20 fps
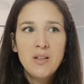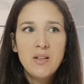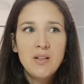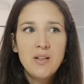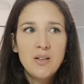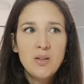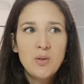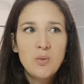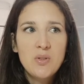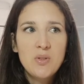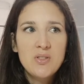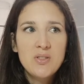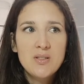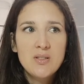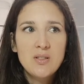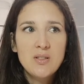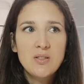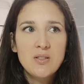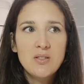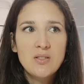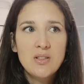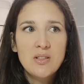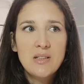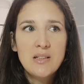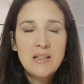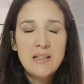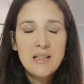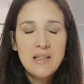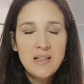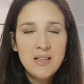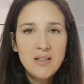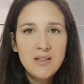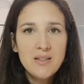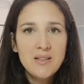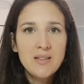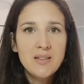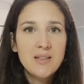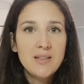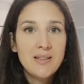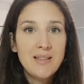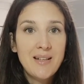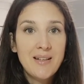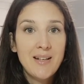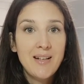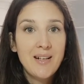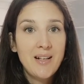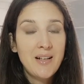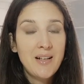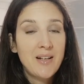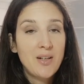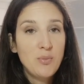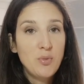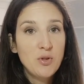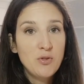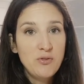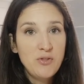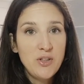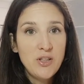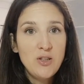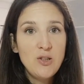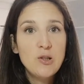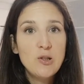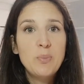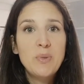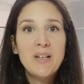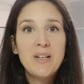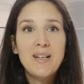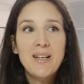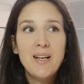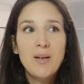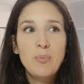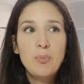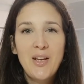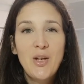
eh, questo kit da regalare a mio figlio perché